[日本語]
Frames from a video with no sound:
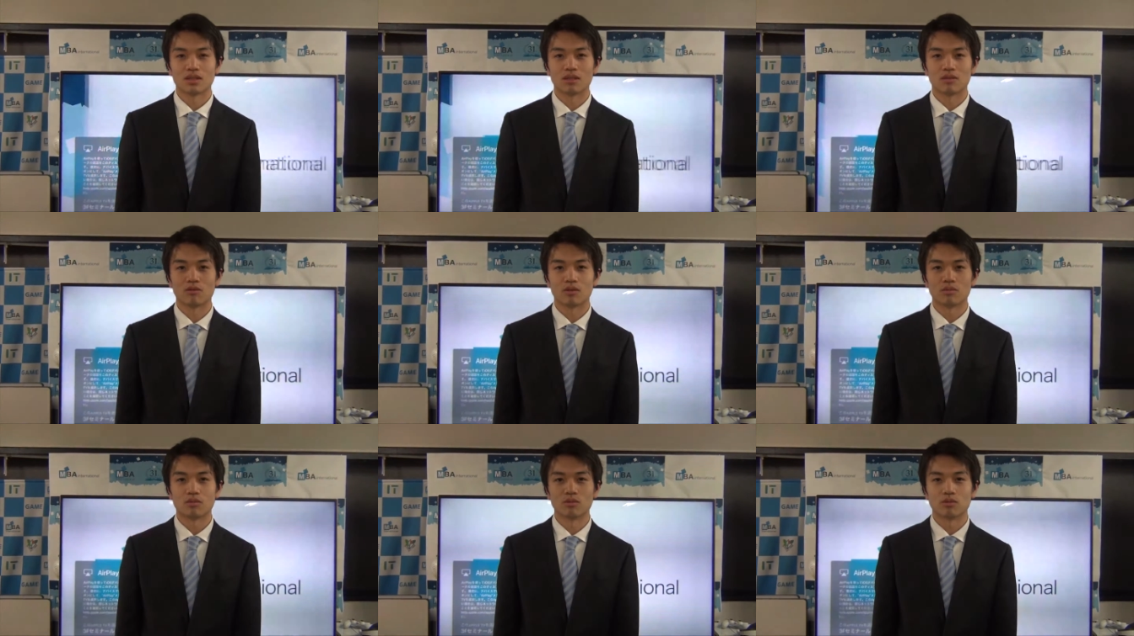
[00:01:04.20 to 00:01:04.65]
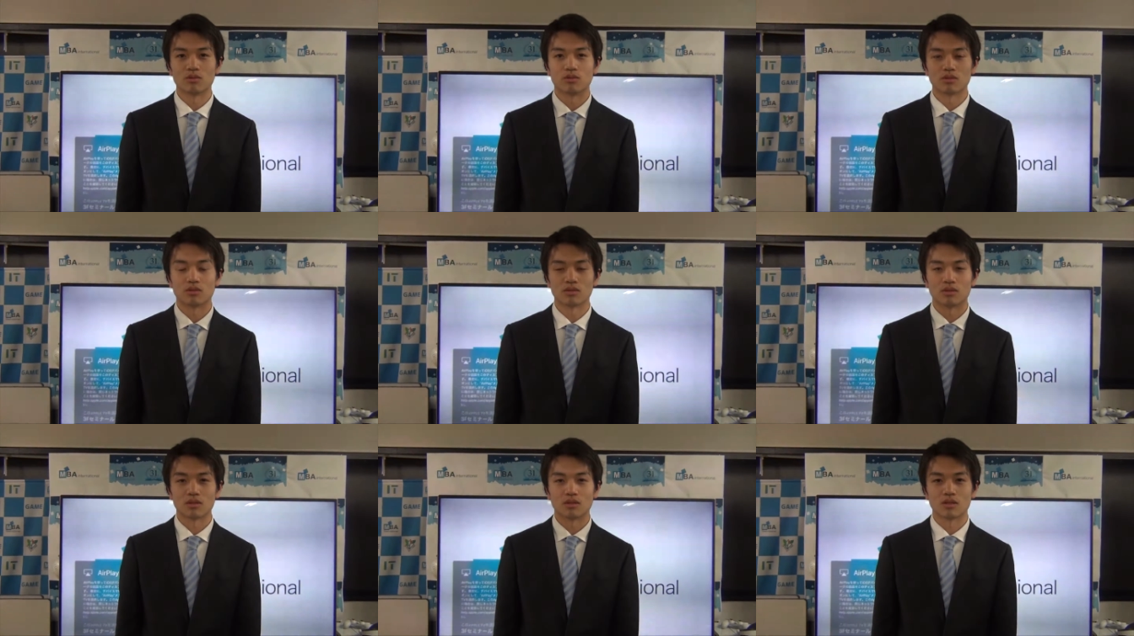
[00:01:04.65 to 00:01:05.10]
えー、
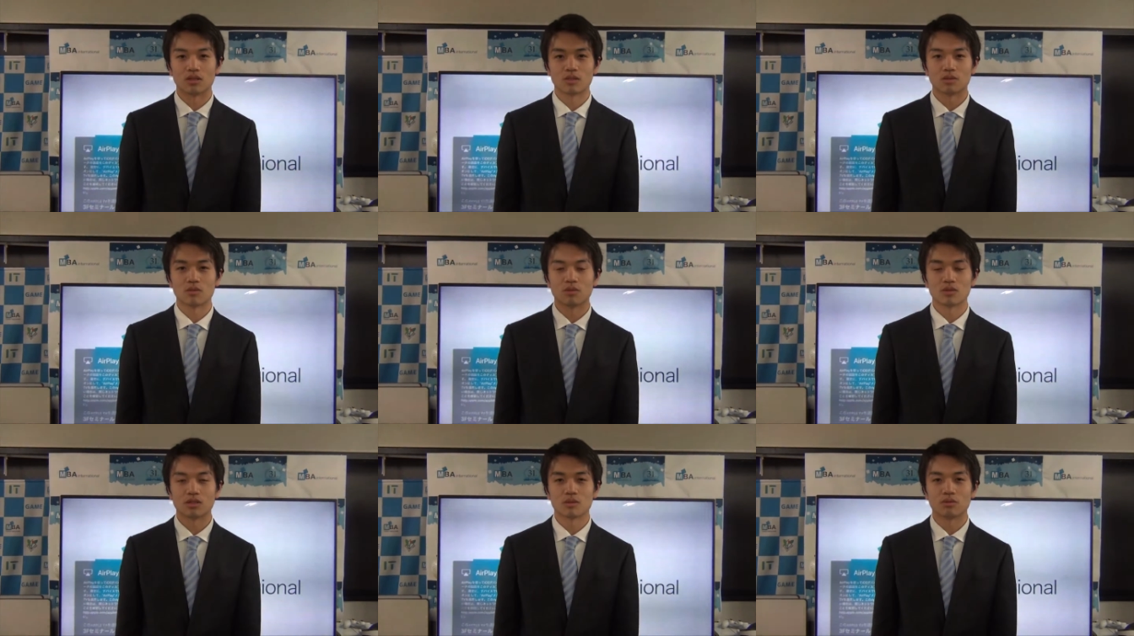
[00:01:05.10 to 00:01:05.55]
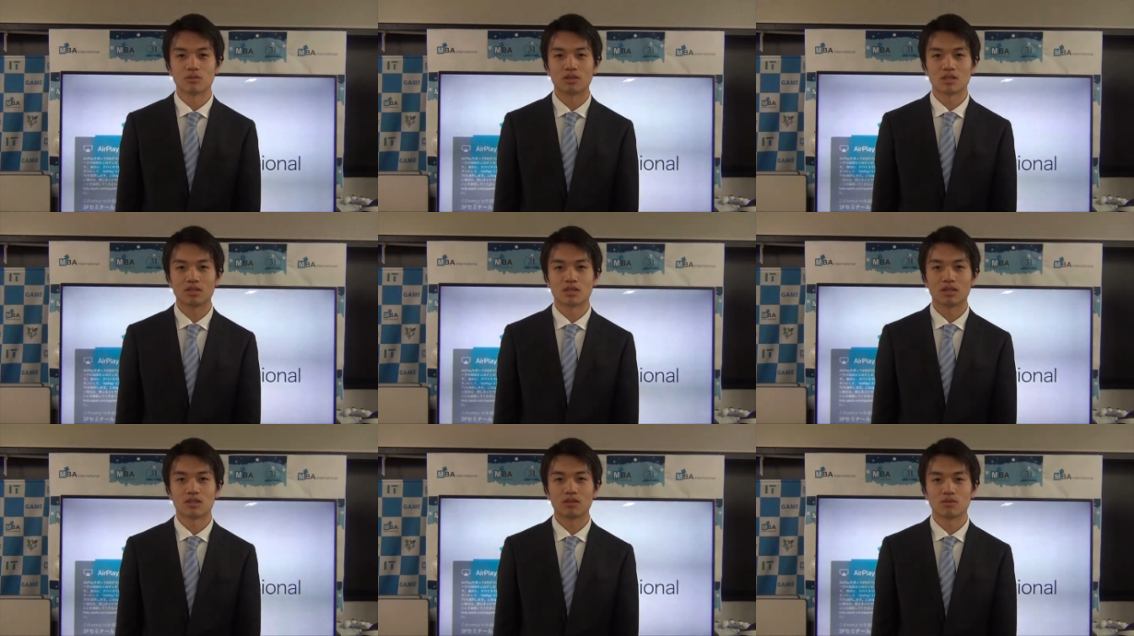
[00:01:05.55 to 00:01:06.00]
ウェブ
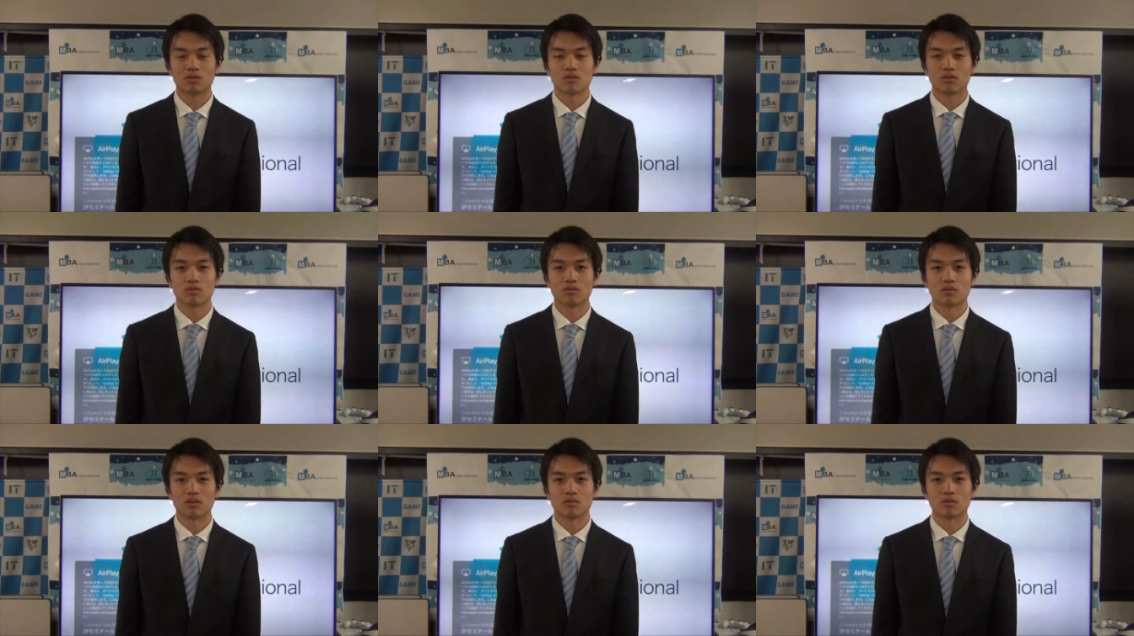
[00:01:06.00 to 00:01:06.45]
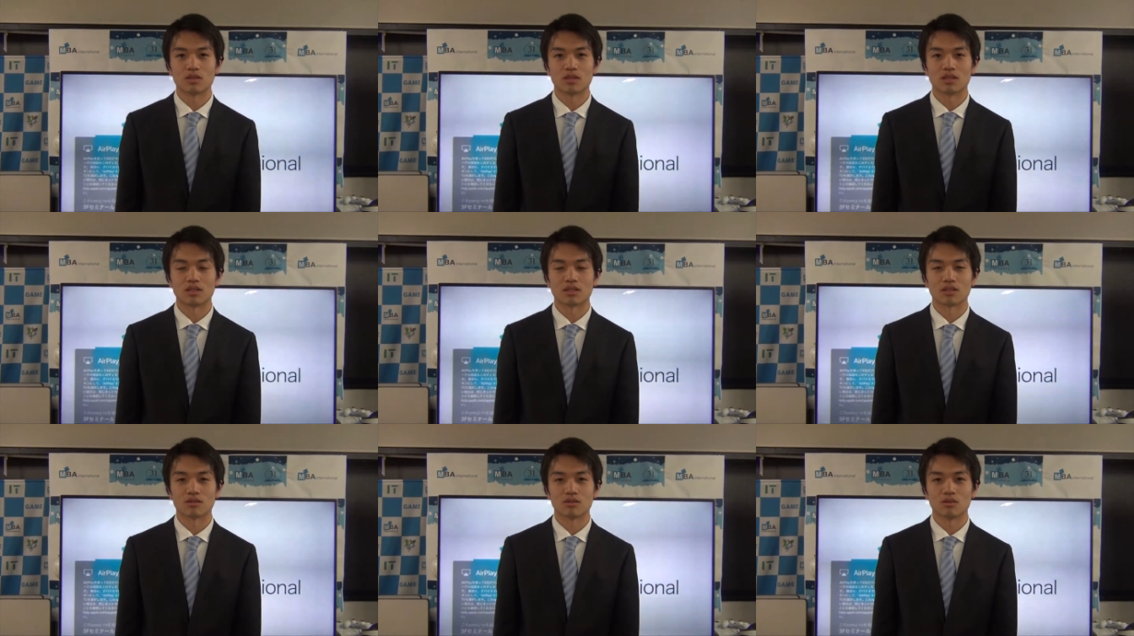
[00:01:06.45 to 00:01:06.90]
レスポンシブデザインのウェブ
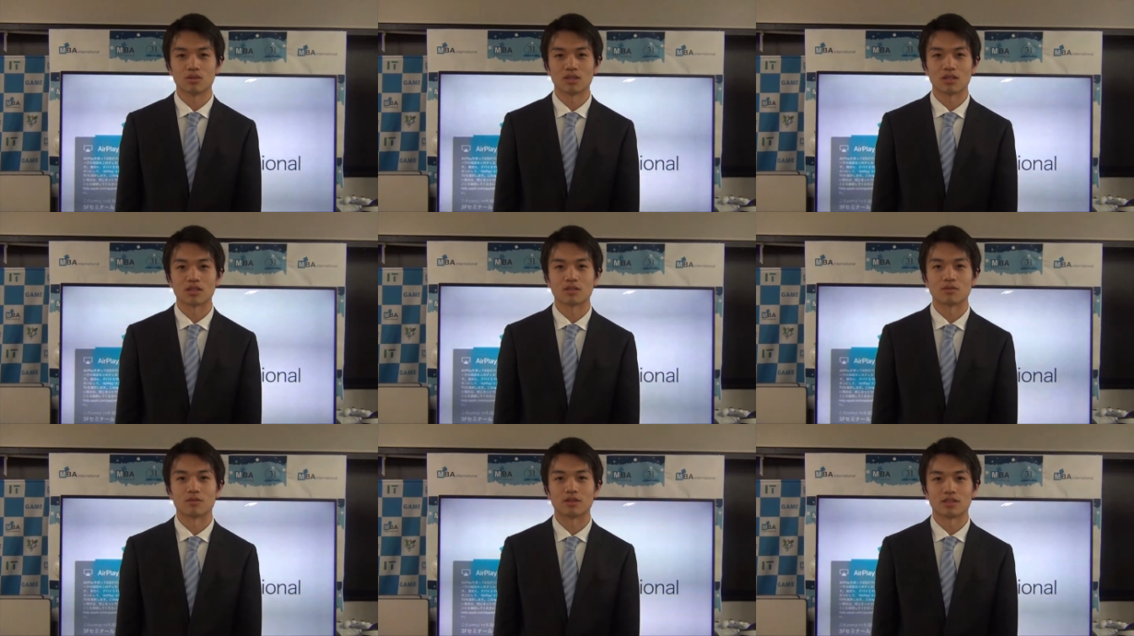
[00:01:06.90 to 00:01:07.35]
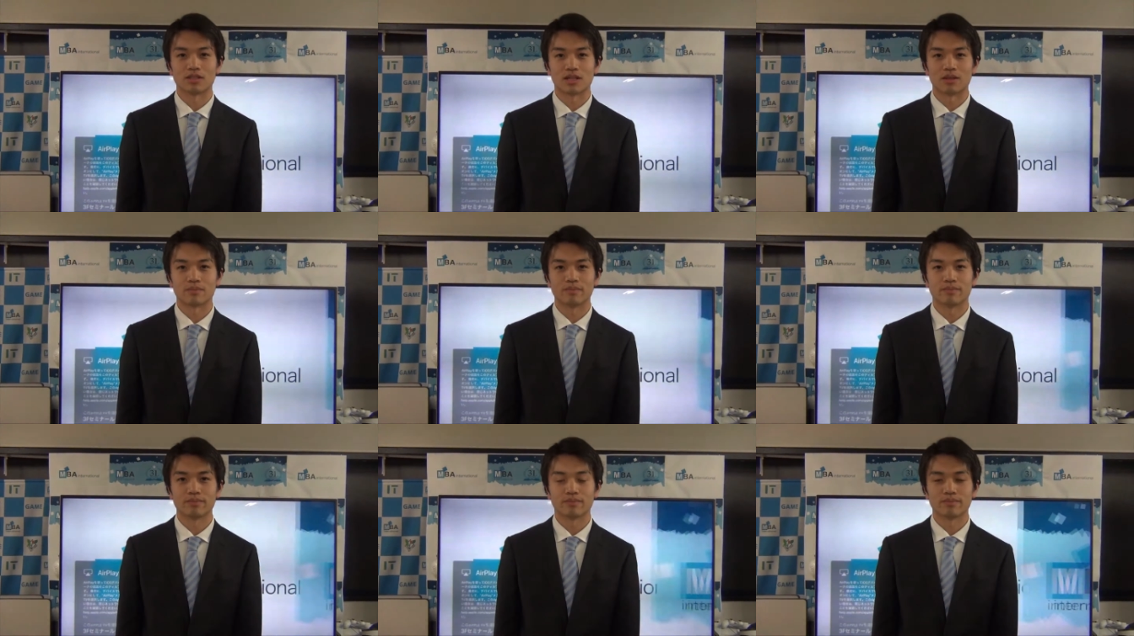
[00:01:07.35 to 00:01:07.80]
制作をいたしまし
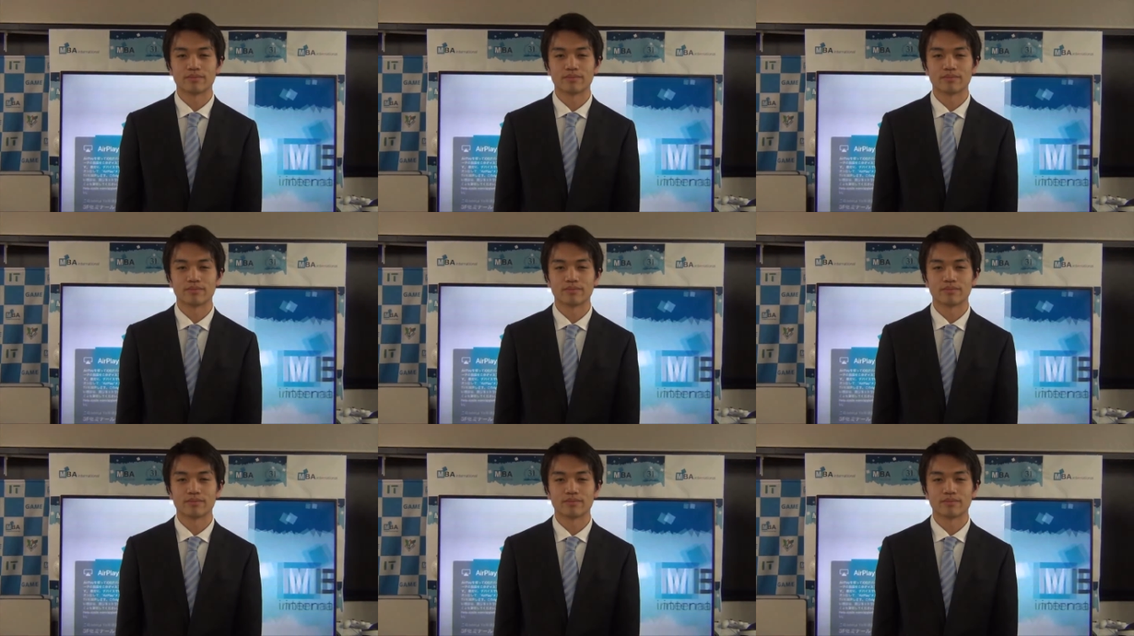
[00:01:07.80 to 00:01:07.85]
た